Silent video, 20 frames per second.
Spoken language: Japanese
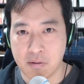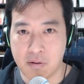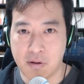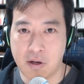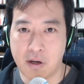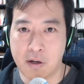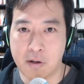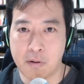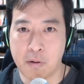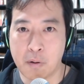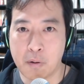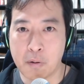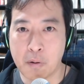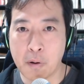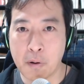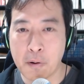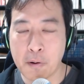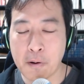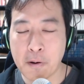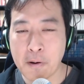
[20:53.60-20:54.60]
あ
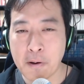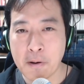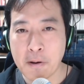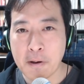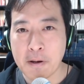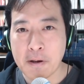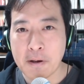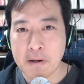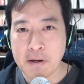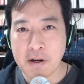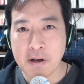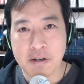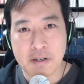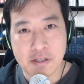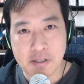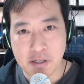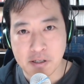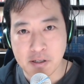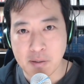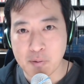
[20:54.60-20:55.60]
の管
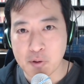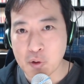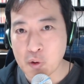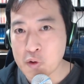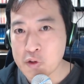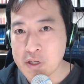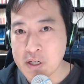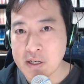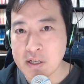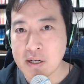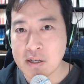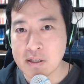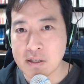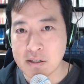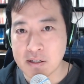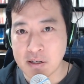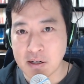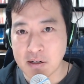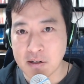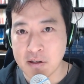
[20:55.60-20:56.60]
理してたも同然なんで
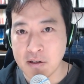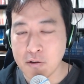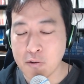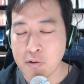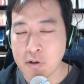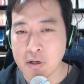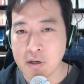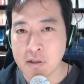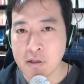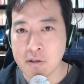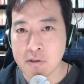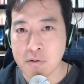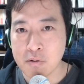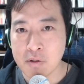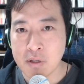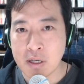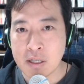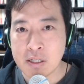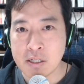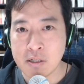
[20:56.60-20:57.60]
すから、金庫開けた状
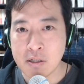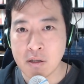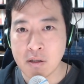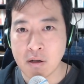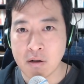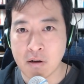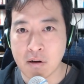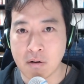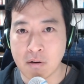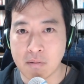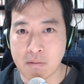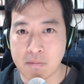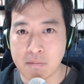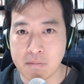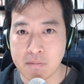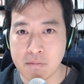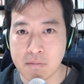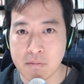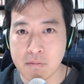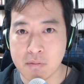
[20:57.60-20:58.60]
態にしてたら、
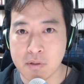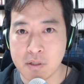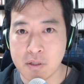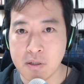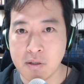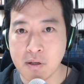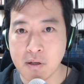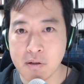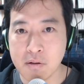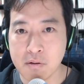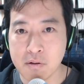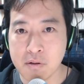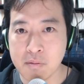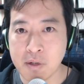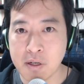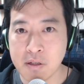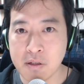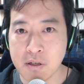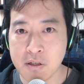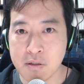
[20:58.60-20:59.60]
資産盗
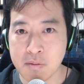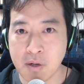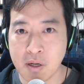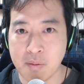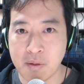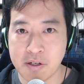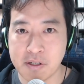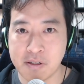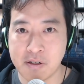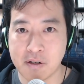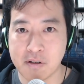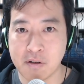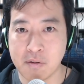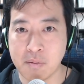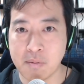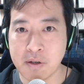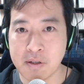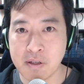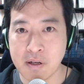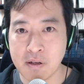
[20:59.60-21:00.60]
まれてしまいました、すみ
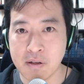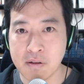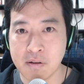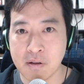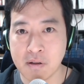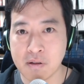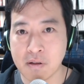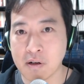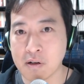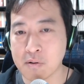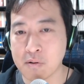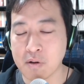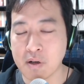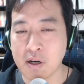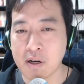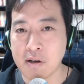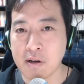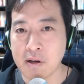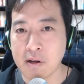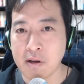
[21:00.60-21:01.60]
ませんって言ったら、そ
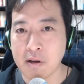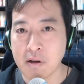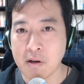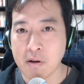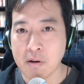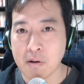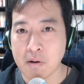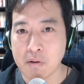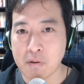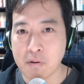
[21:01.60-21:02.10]
りゃ、それ